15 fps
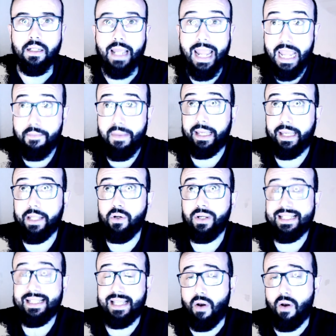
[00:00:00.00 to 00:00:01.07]
E imagino
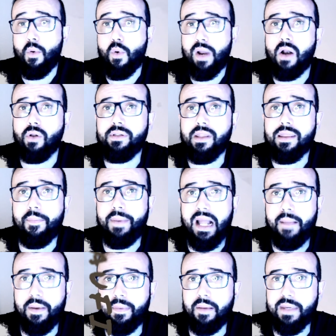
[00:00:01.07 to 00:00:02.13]
que será una buena noticia
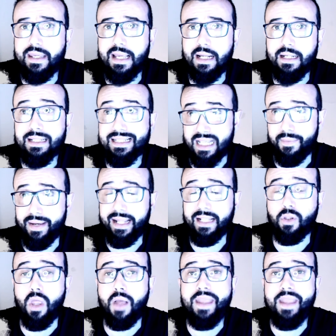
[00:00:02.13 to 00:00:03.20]
para Pepa Millán saber que
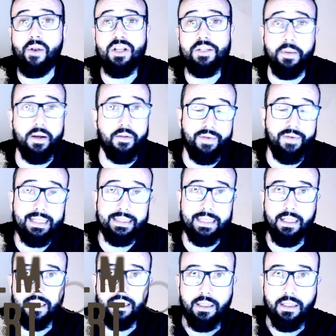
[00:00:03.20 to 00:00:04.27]
todavía no es perfecta,